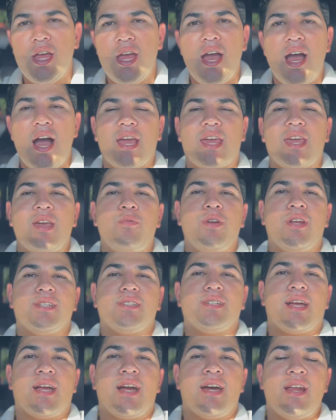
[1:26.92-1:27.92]
Aquí voy a
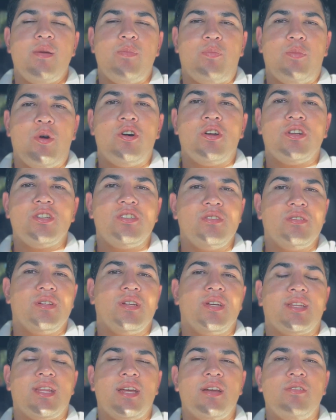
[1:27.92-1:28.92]
sacar el Porsche,
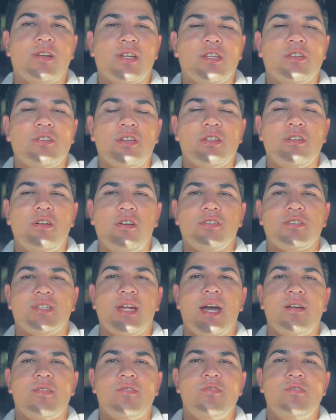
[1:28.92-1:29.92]
que tengo rato que no lo
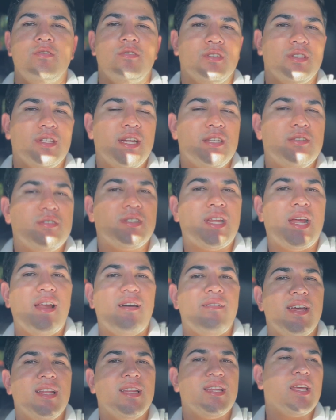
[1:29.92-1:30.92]
saco. De hecho está a la
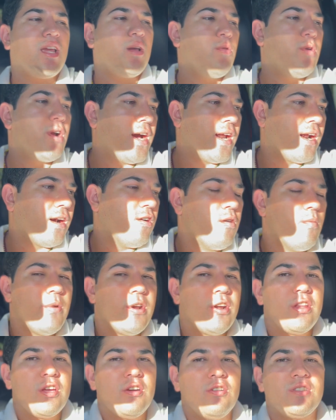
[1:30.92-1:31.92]
venta, aquí voy a dejar el
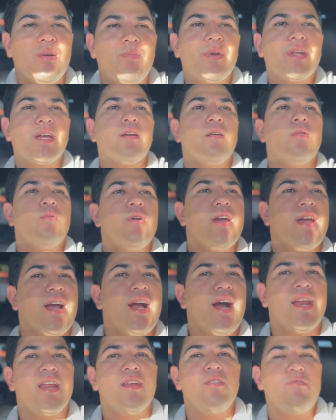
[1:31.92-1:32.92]
número, digo siempre que lo voy a
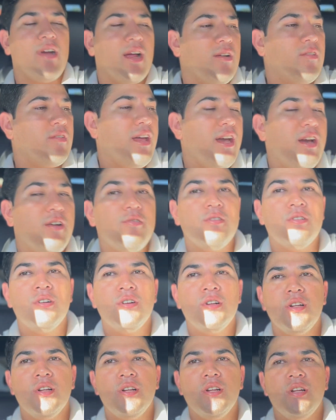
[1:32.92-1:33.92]
dejar y nunca lo dejo.
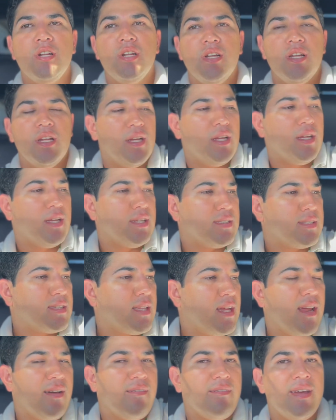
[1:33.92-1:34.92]
Está a
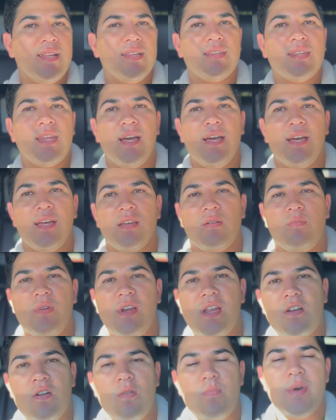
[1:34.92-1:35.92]
la venta, como
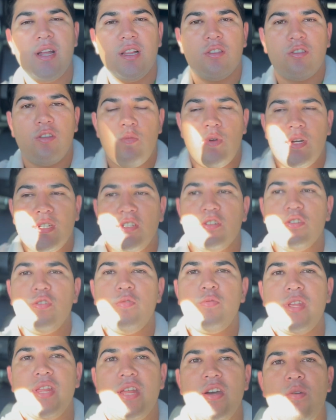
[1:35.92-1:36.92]
les comento, voy a hacer unos
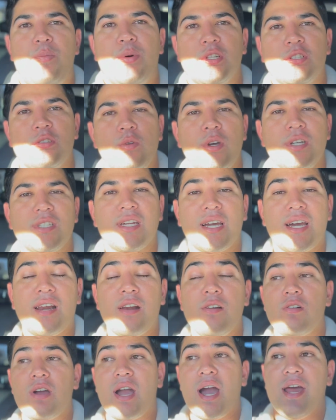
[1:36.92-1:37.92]
videos, por eso voy a sacar
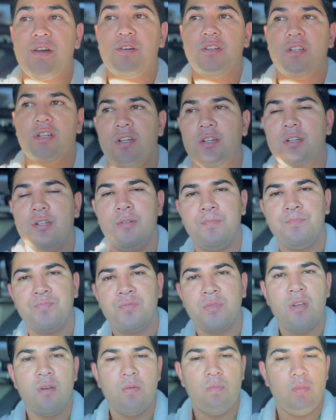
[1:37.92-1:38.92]
los carros.
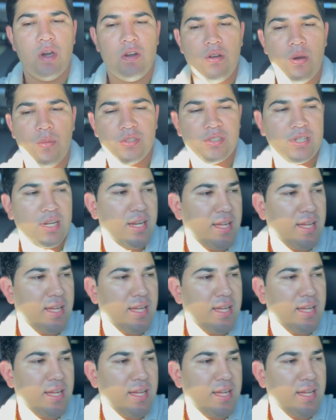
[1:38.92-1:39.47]
Bueno, vamos en